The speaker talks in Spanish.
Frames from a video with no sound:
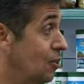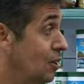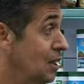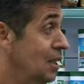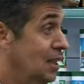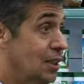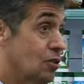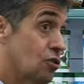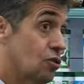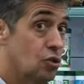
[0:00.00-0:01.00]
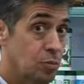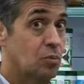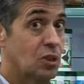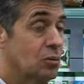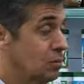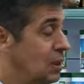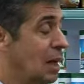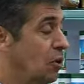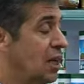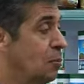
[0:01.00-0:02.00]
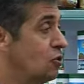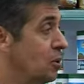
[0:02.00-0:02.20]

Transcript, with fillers: ¿no? Y nosotros, pues bueno, la apoyaremos,